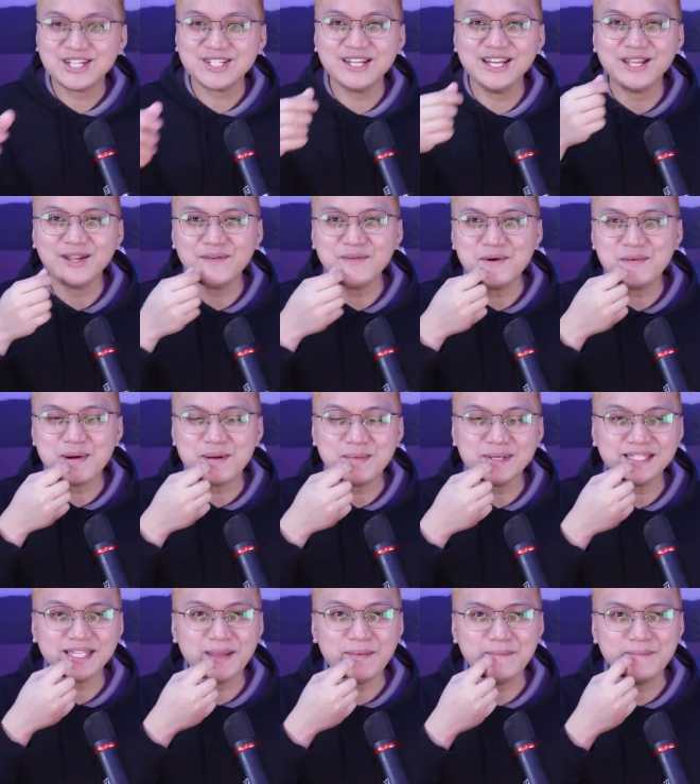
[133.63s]
Actually, kung
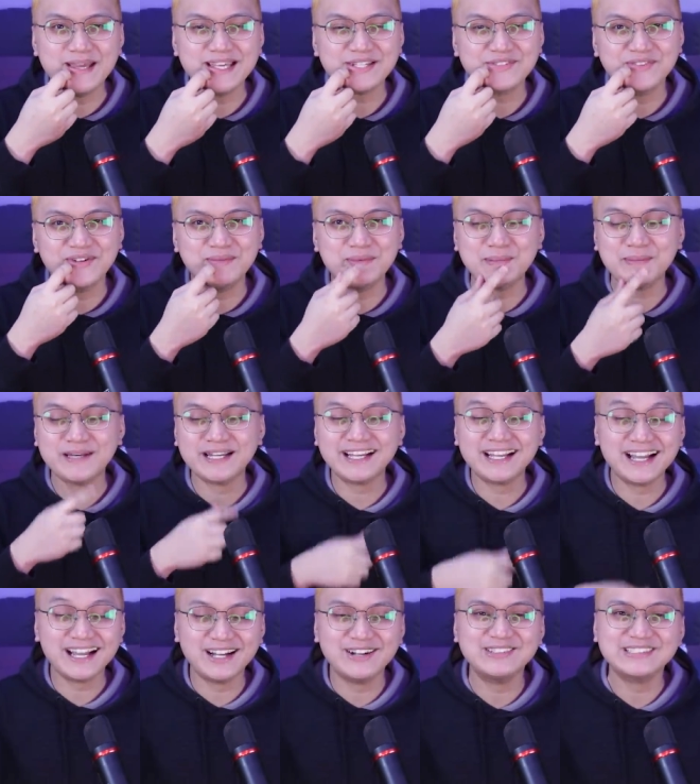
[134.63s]
mamamatay yung best friend mo, parang
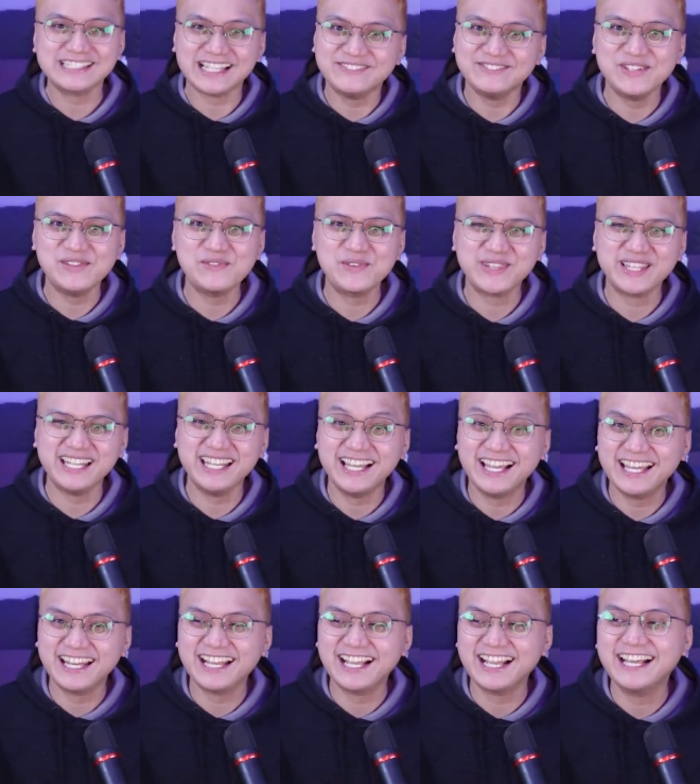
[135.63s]
kakausapin mo
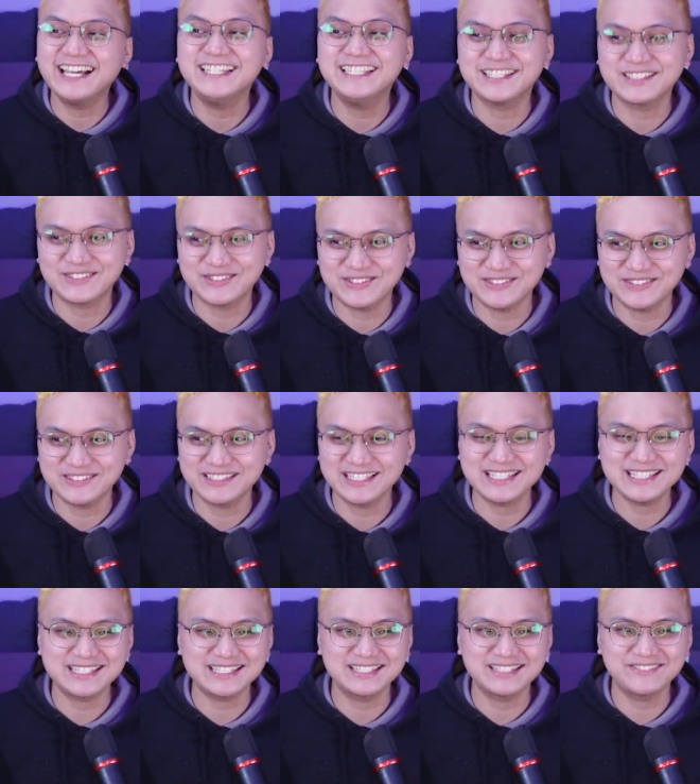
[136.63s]
talaga ng ganito,
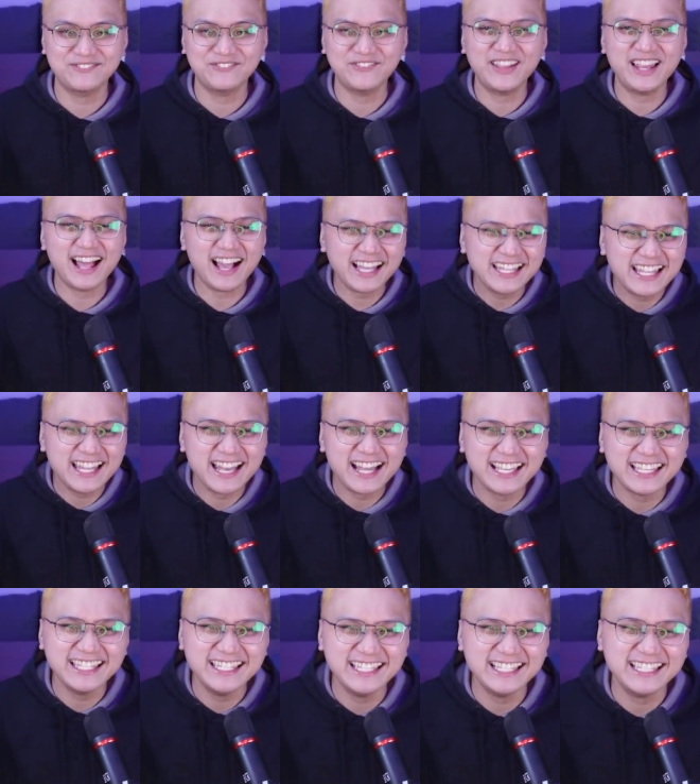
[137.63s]
tapos bigla ka na lang
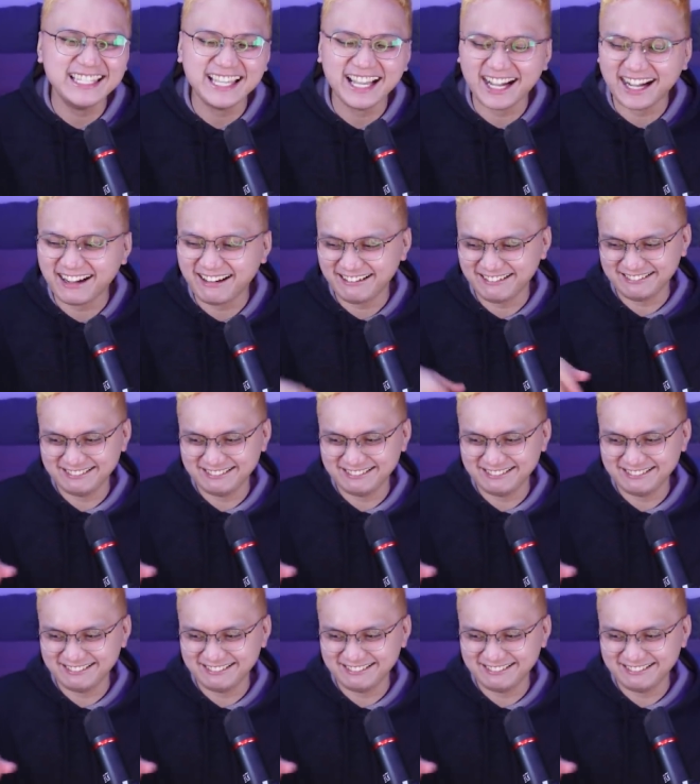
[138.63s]
iiyak.